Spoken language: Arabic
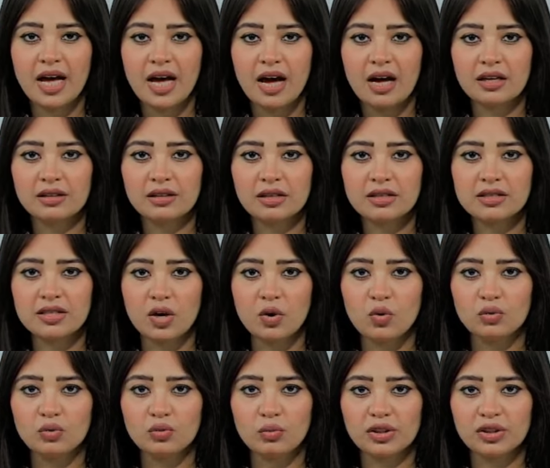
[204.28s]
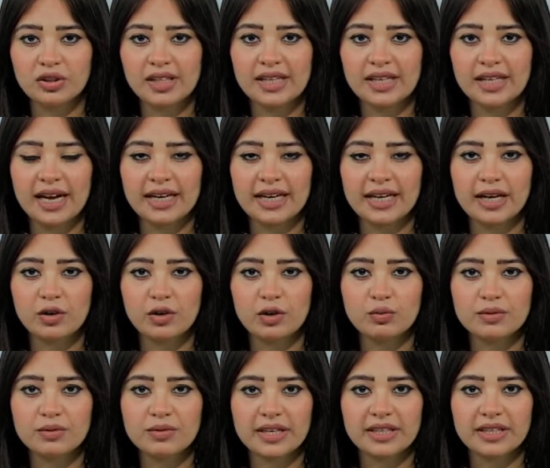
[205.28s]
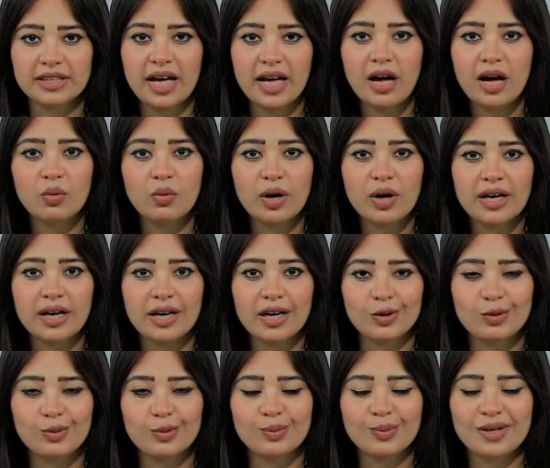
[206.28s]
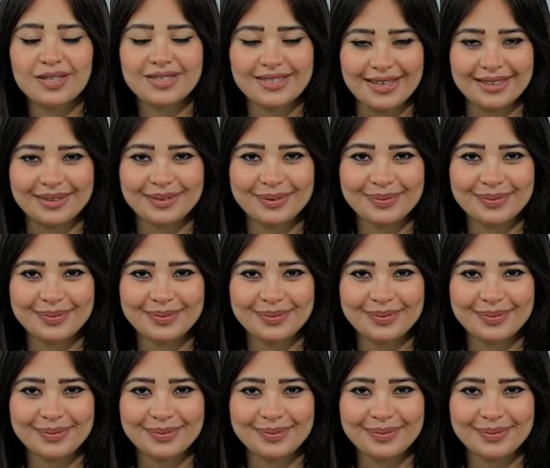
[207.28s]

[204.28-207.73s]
الطقس يكون معتدل على جنوب سيناء وجنوب الصعيد